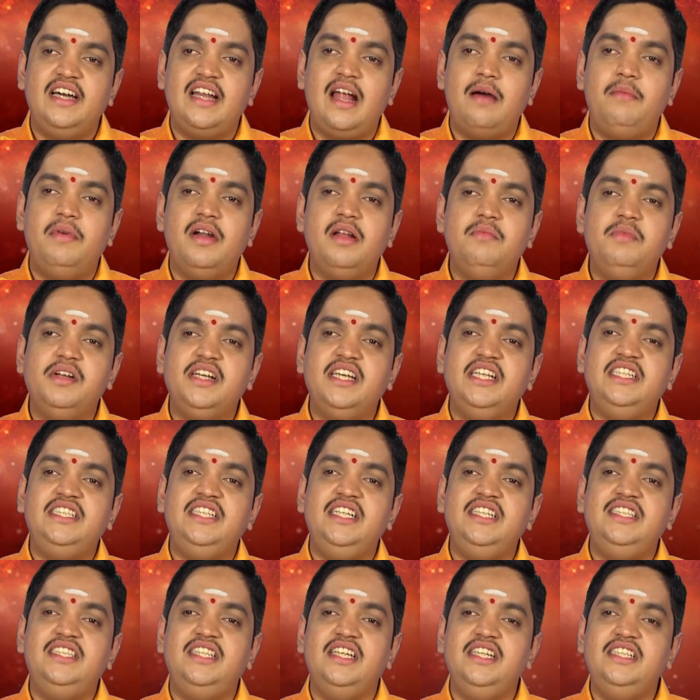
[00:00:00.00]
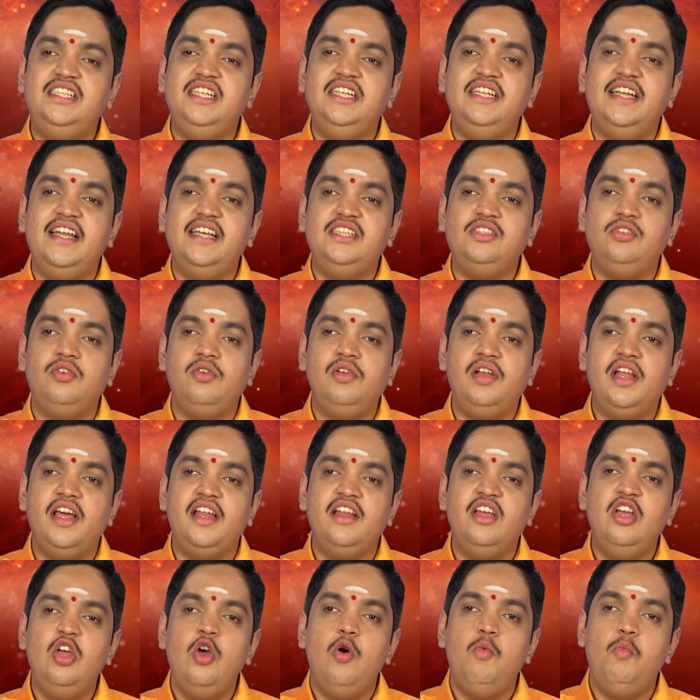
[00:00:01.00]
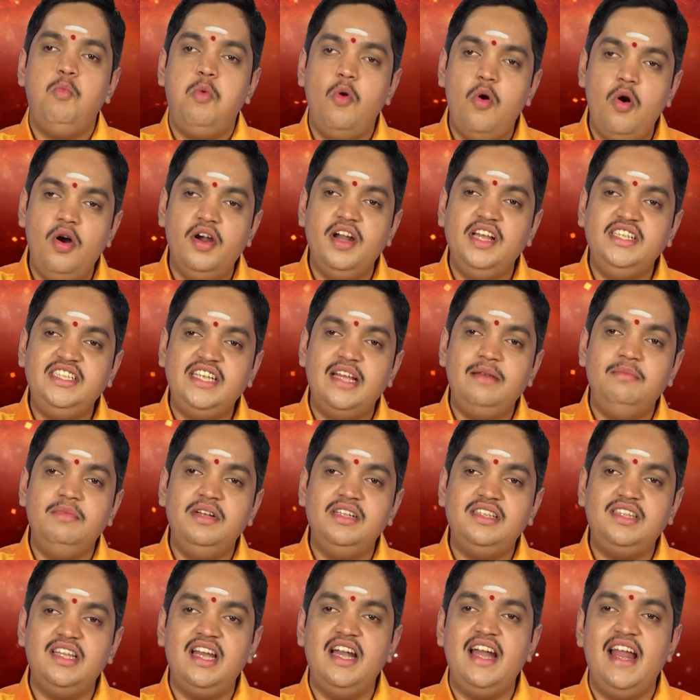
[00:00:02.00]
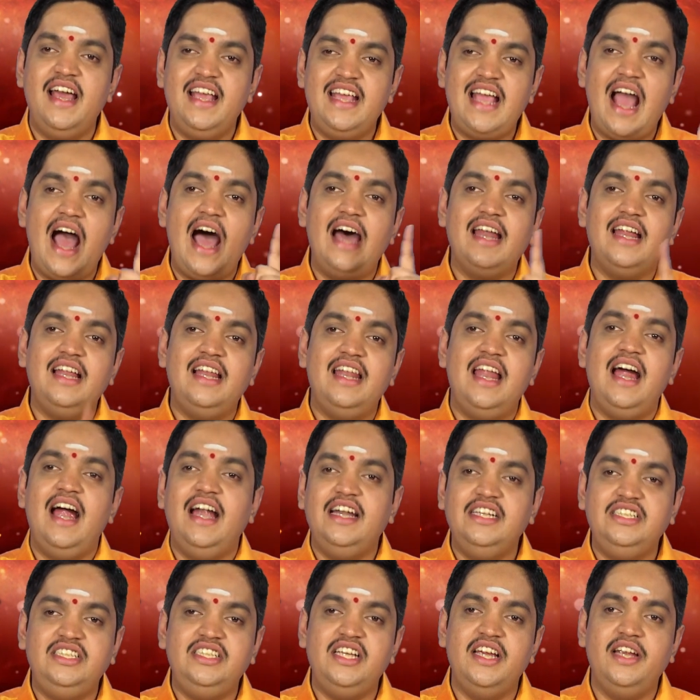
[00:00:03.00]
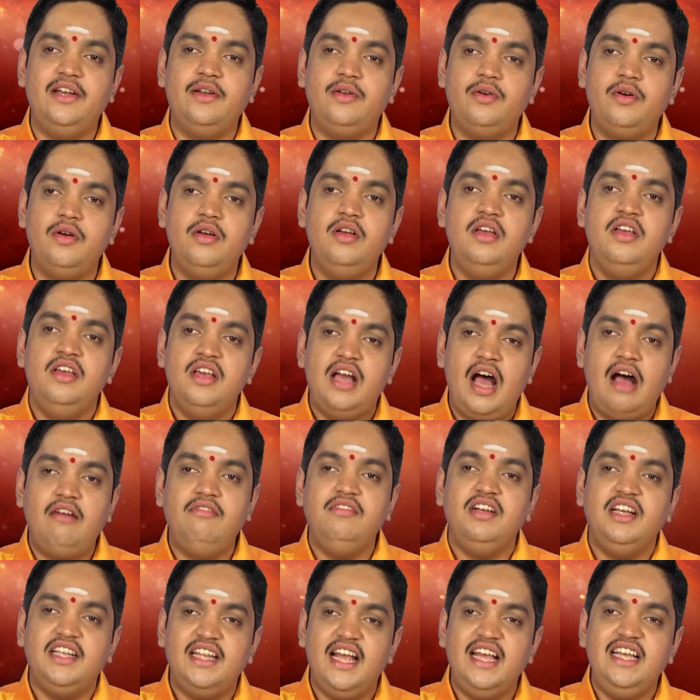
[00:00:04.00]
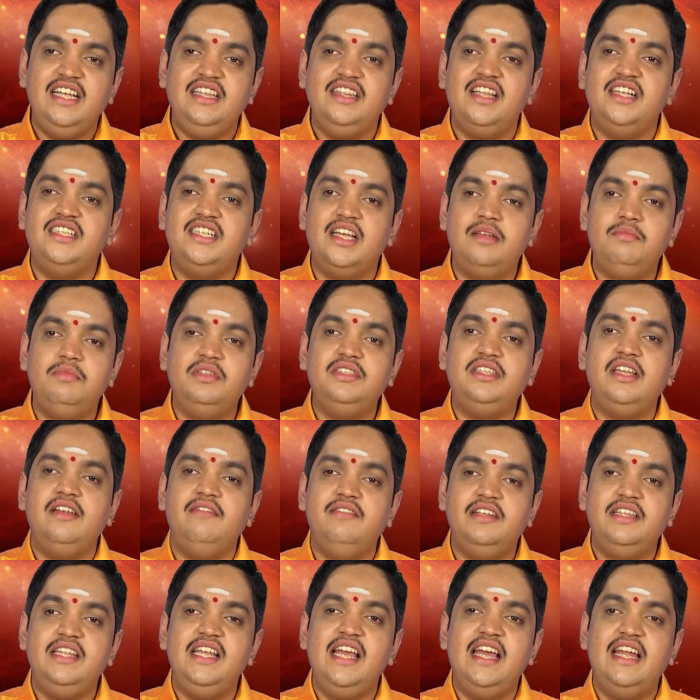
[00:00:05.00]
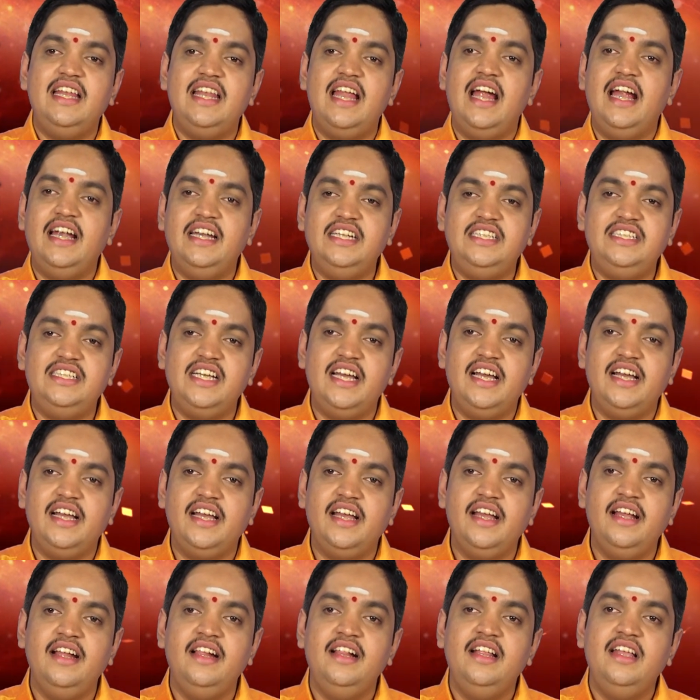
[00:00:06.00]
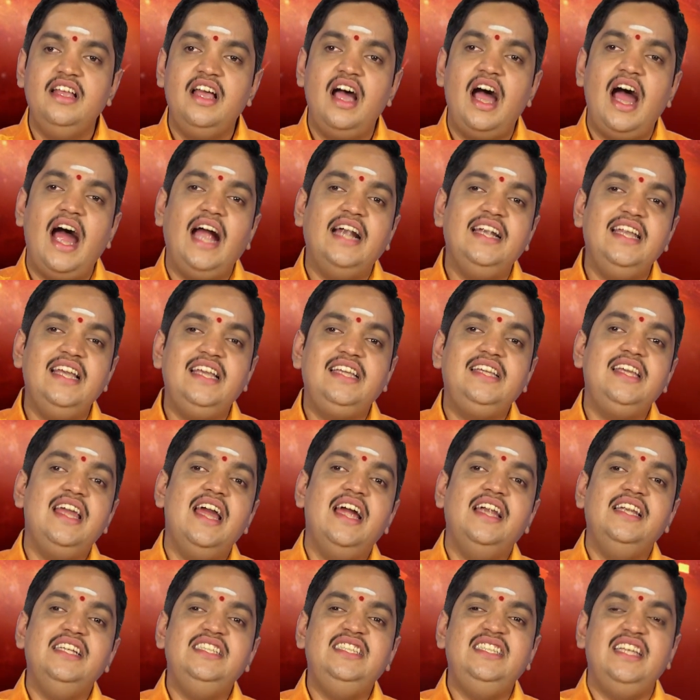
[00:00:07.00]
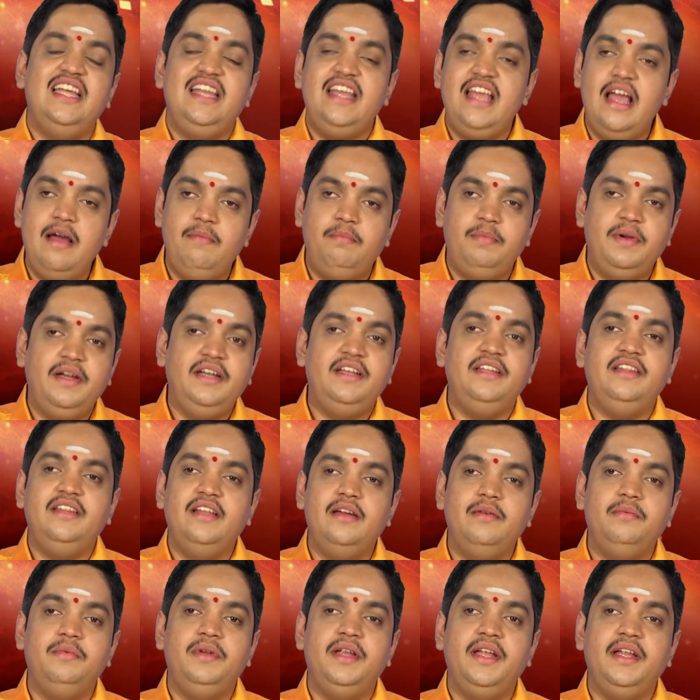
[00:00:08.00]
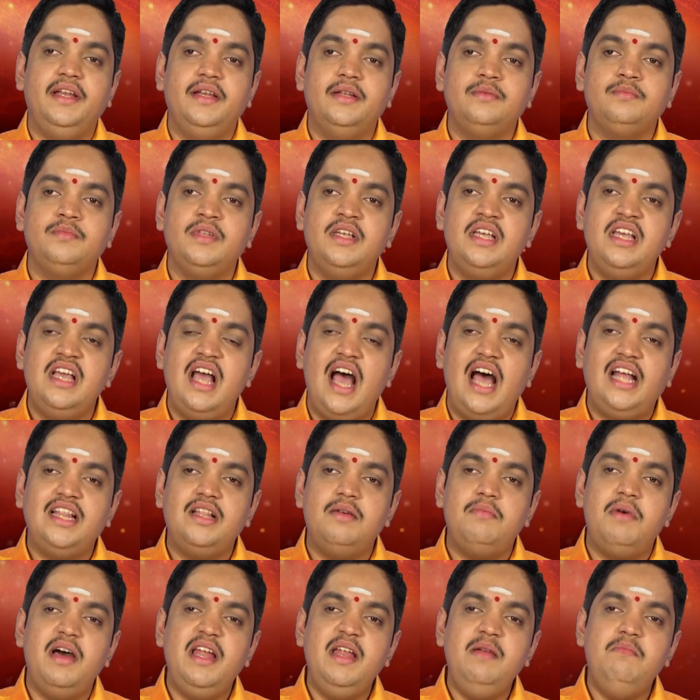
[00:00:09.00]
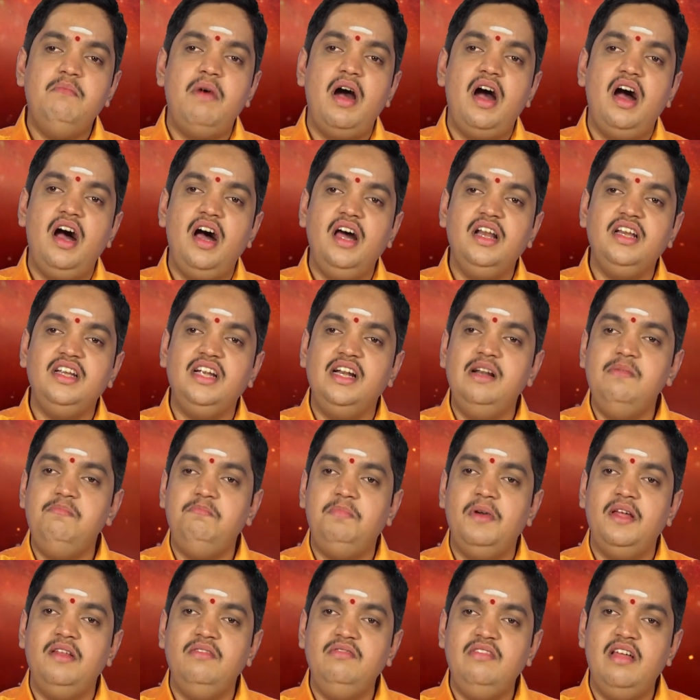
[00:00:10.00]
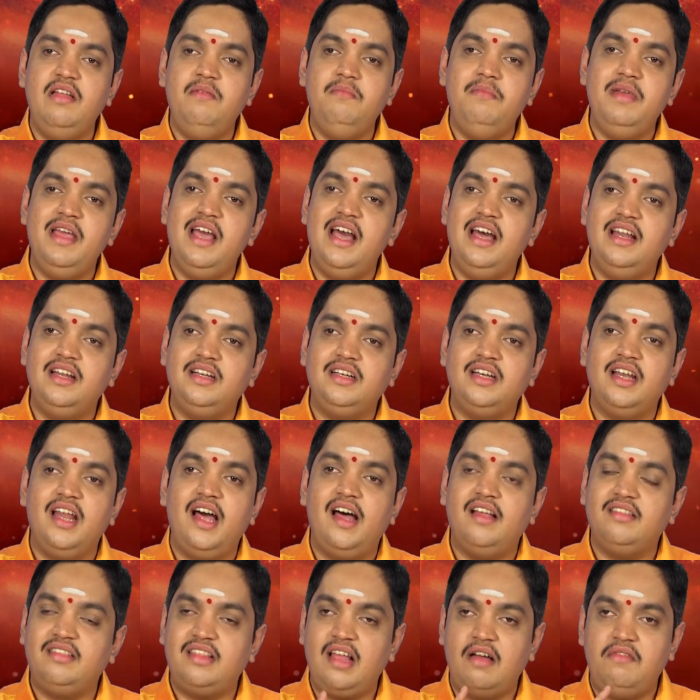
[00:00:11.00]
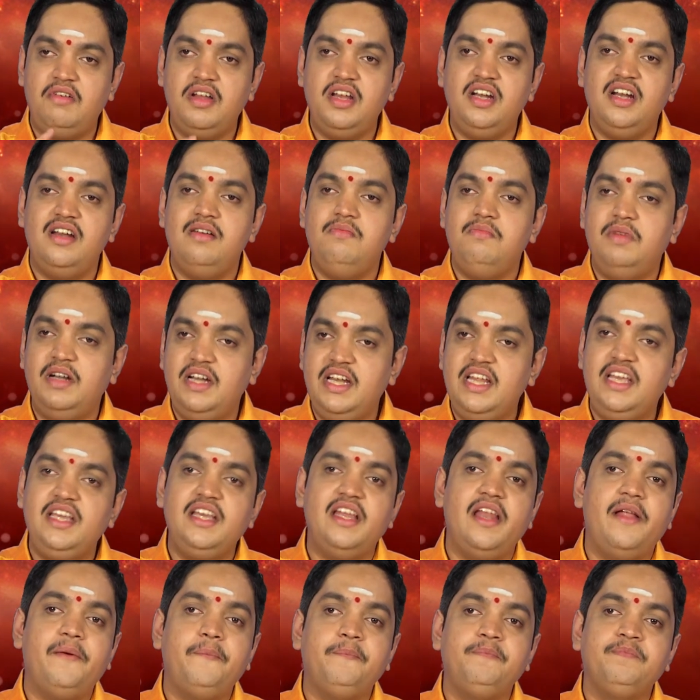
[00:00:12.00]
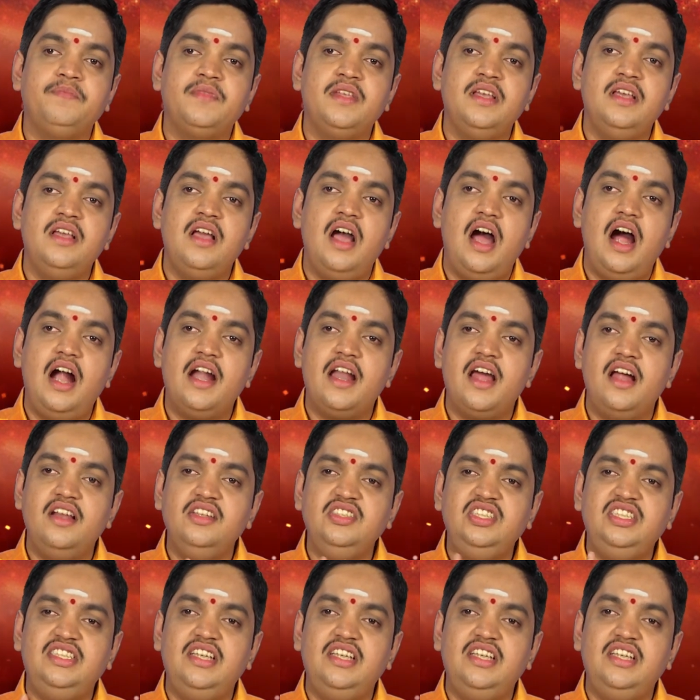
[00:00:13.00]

ரமண மகரிஷி சிரிச்சுட்டே சொன்னார் போன ஜென்மத்தில் நான் யாரெல்லாம் அடித்தேனோ அவங்க தான் இந்த ஜென்மத்தில் வந்து என்னை அடித்தாங்க அடிக்க அடி சரியாக போயிடுது அப்படின்னு அந்த மாதிரி மகான்கள் பெருந்தன்மையாக இருக்கலாம் தவறுகளை மன்னிக்கலாம் ஆனாலும்